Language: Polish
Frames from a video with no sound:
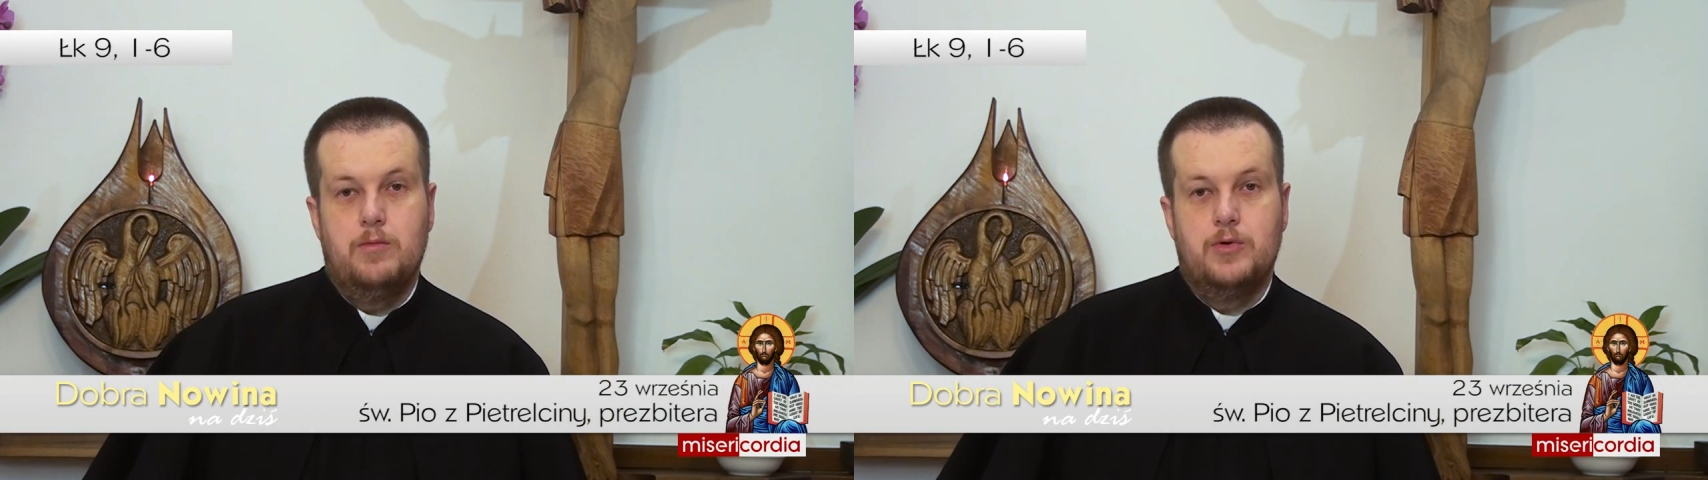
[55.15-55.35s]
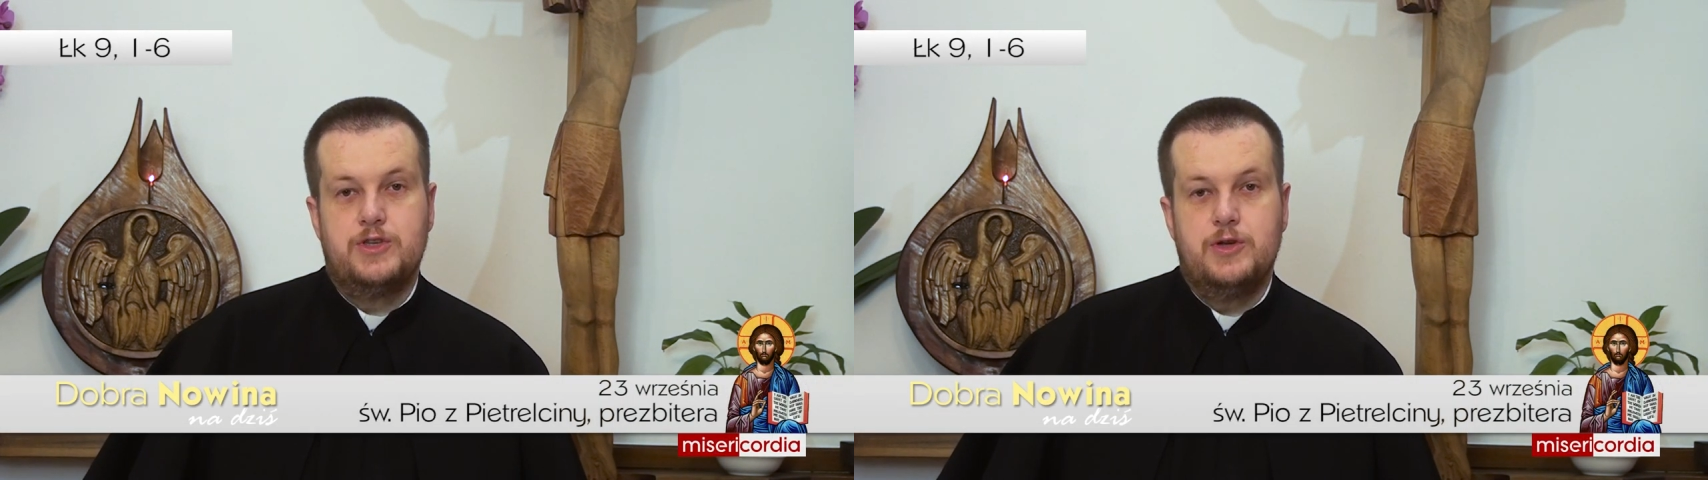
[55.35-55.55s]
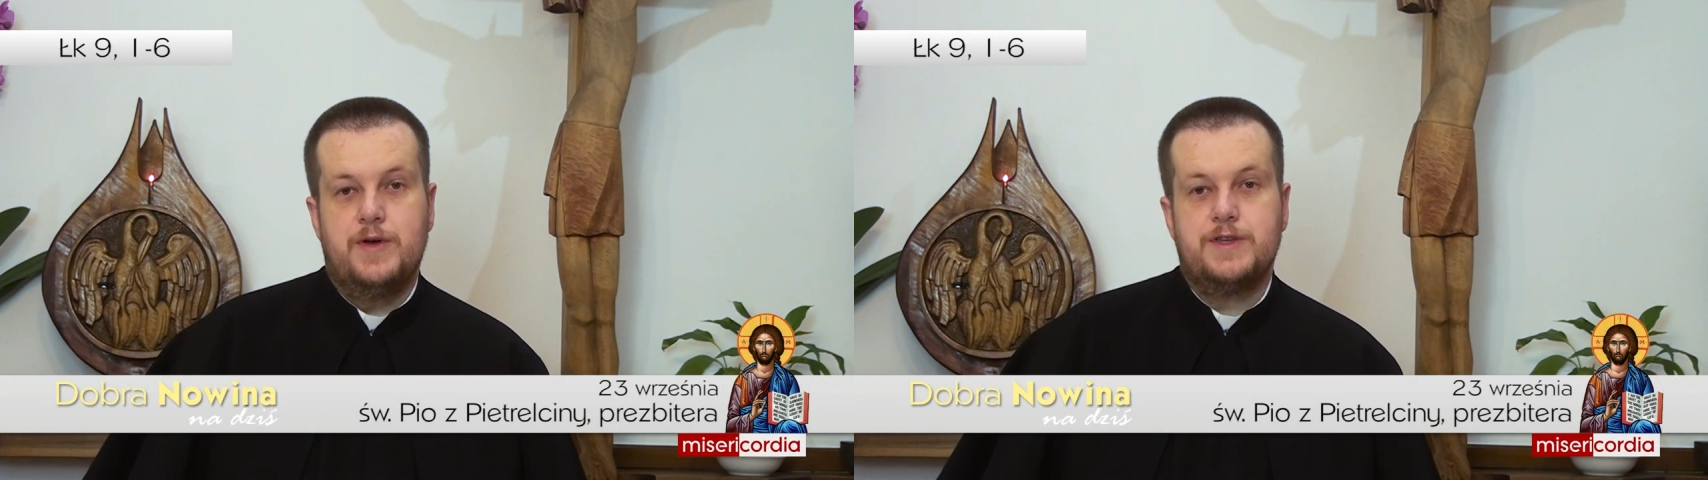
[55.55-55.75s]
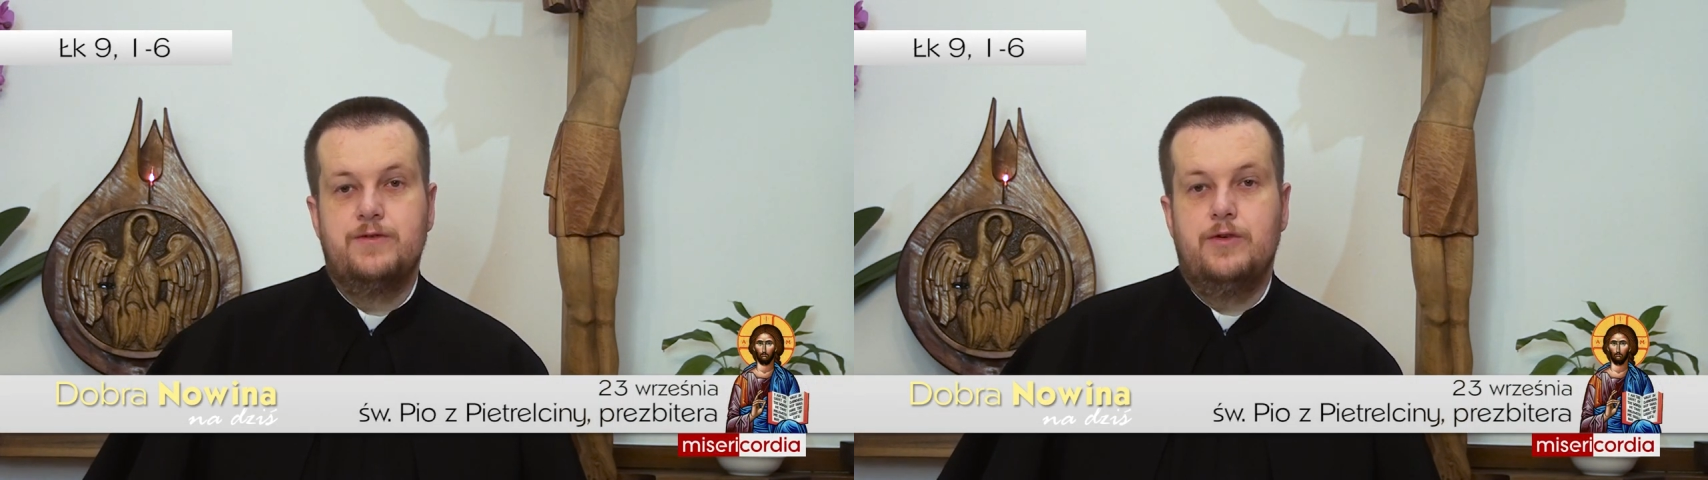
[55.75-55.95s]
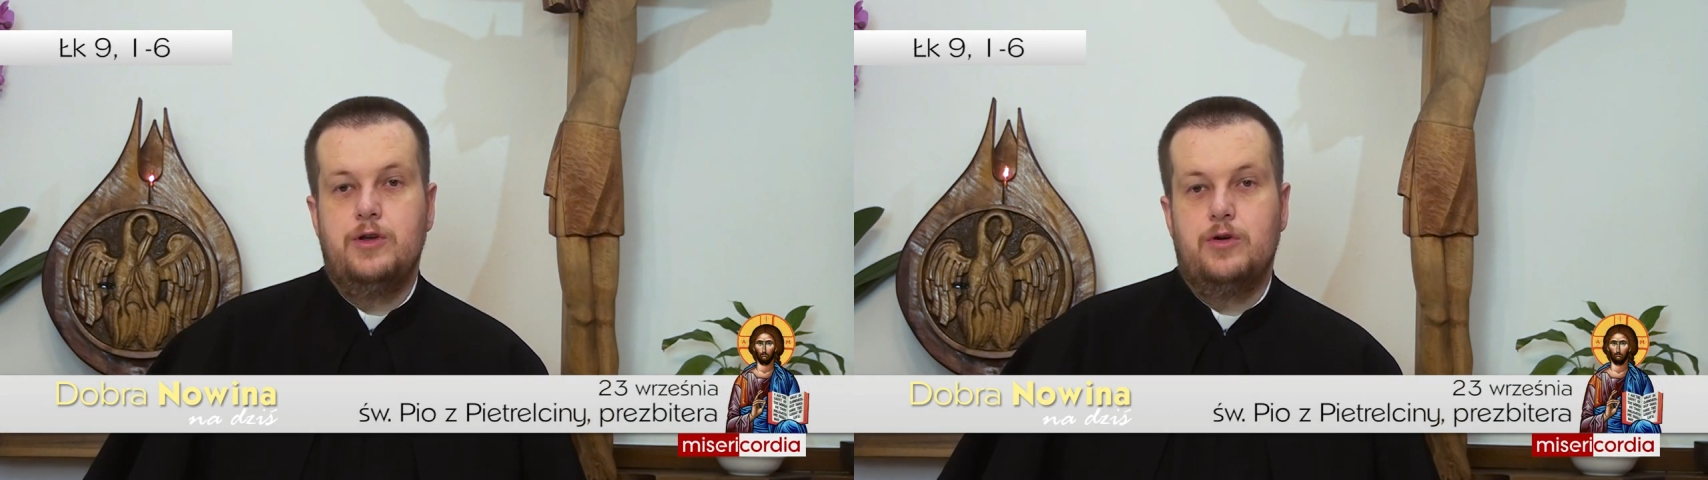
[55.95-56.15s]
posyła
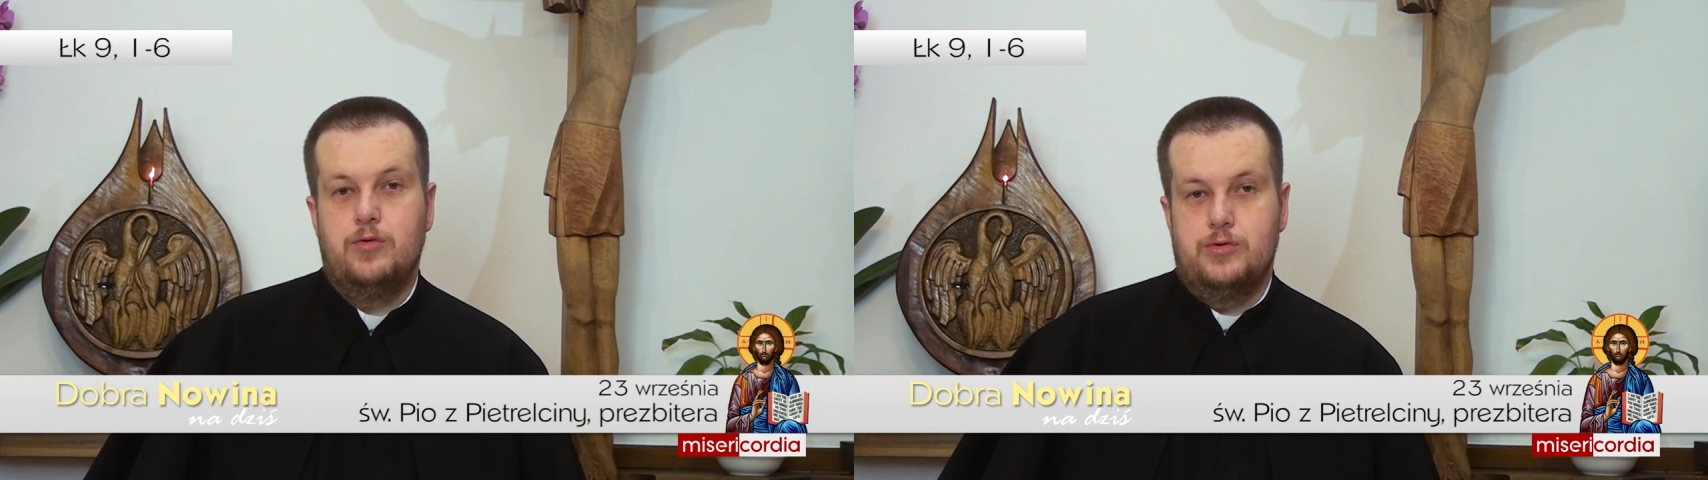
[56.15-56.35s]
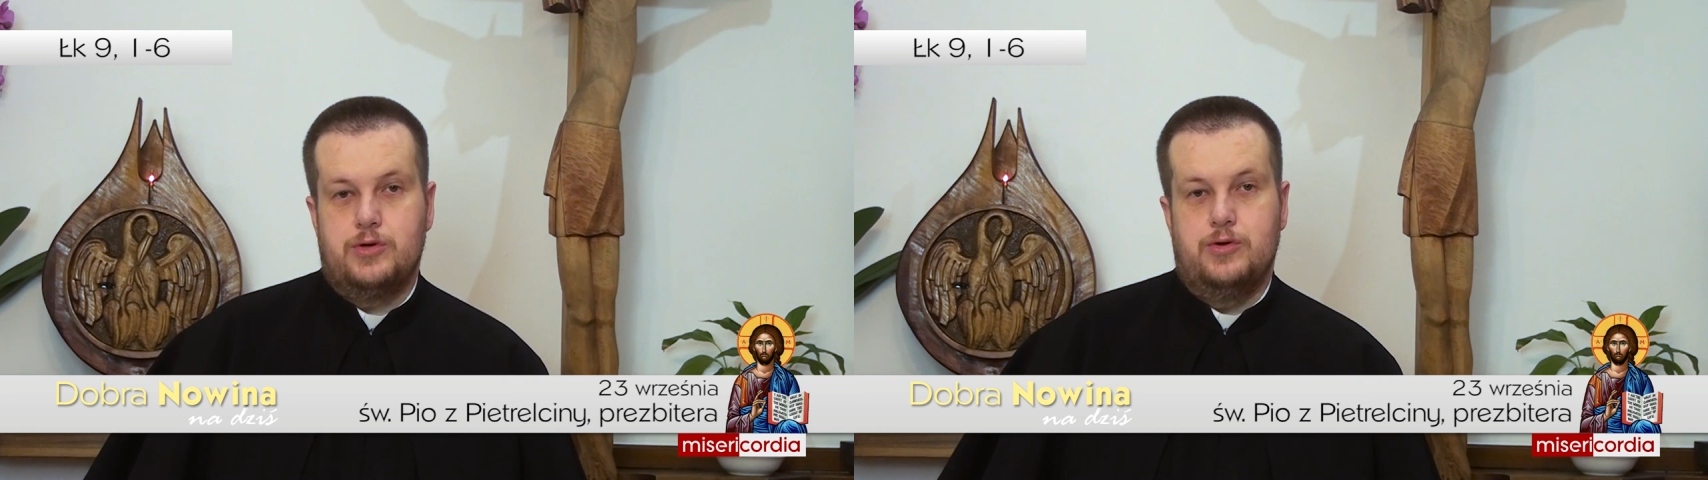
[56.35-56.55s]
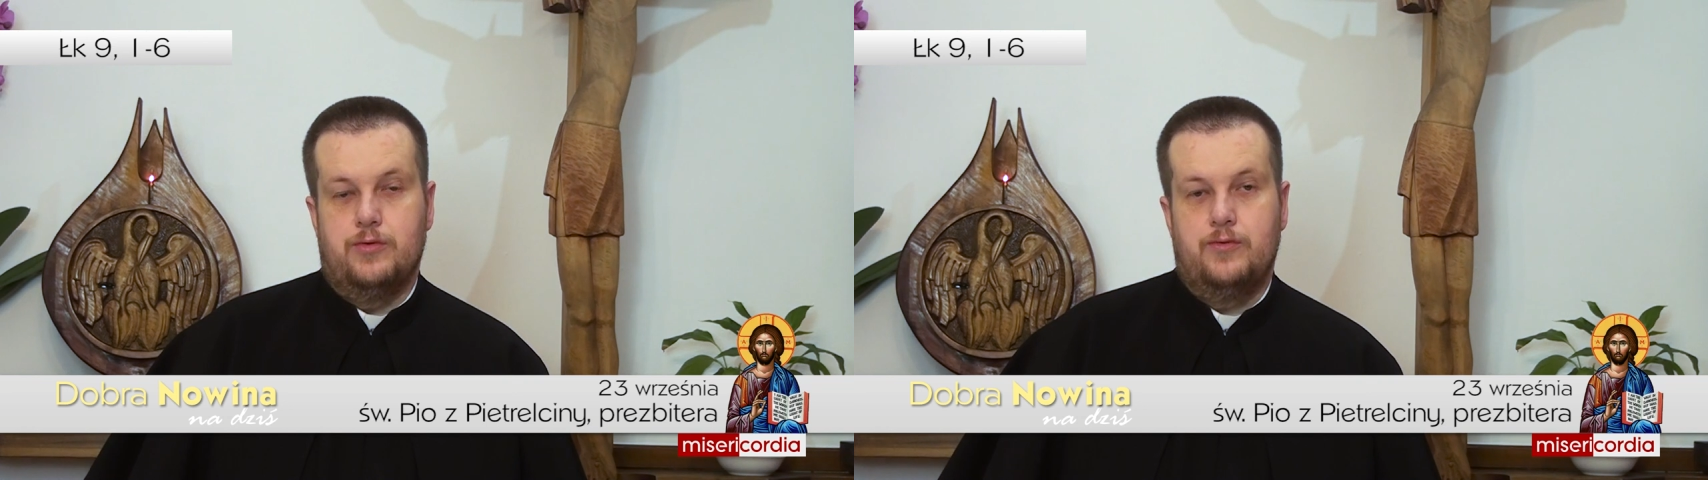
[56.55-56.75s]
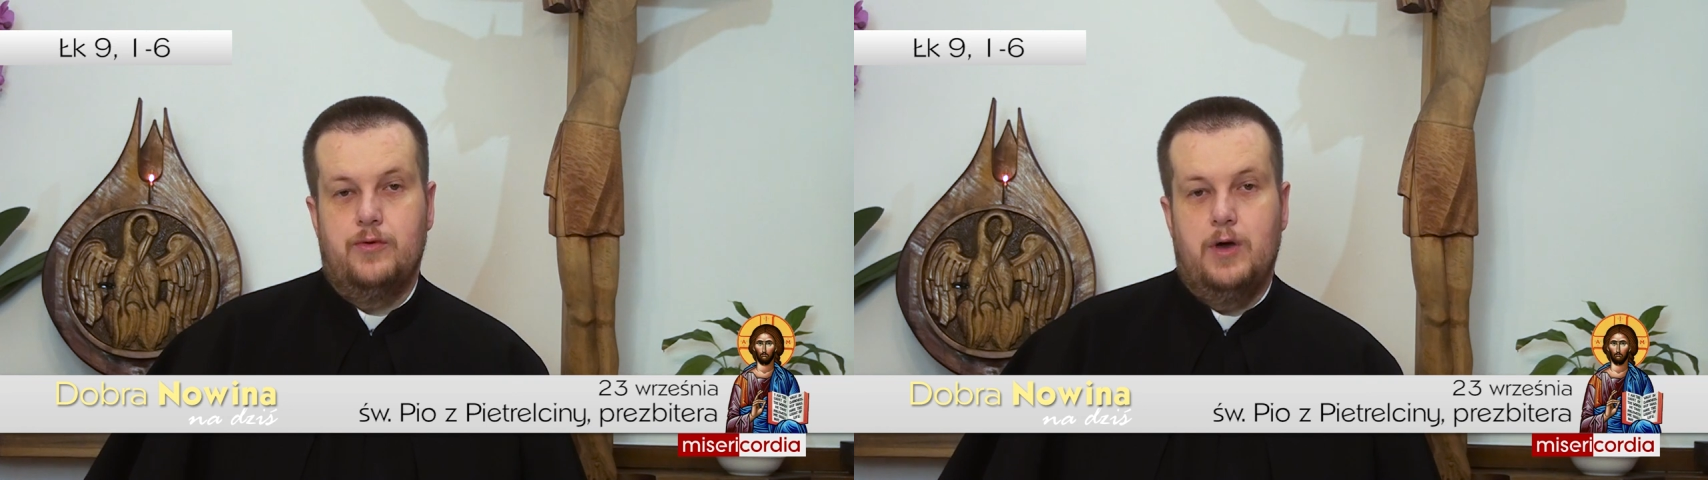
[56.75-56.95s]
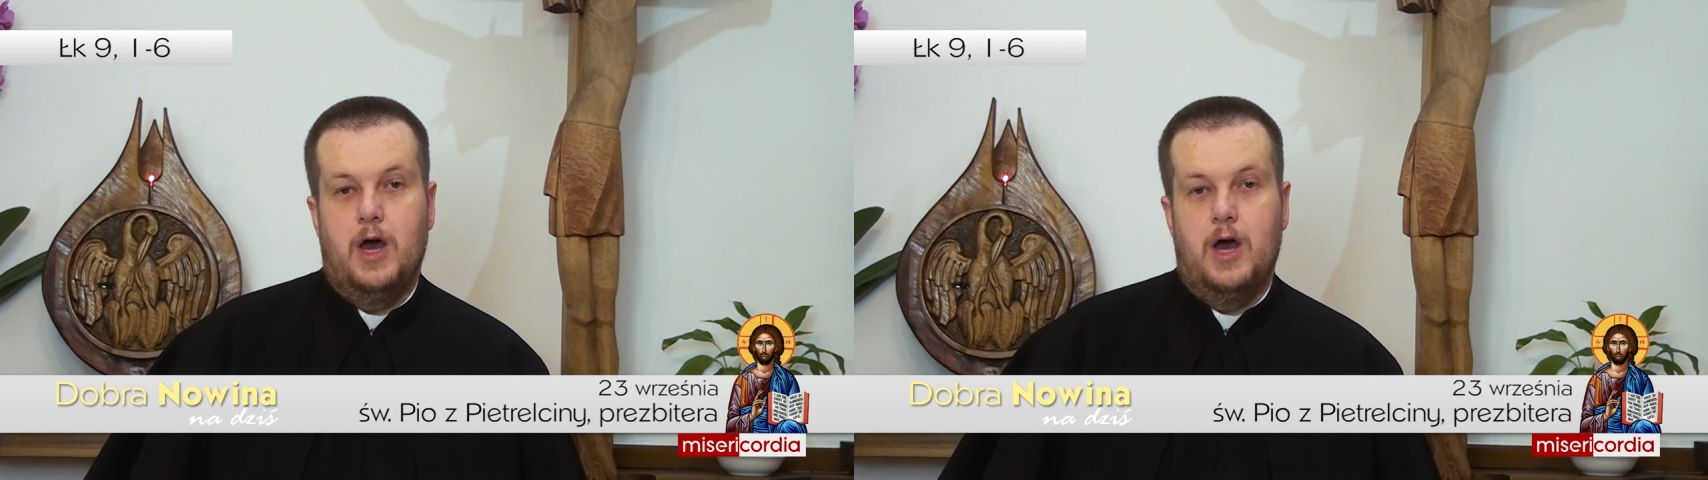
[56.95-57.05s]
swoich uczniów,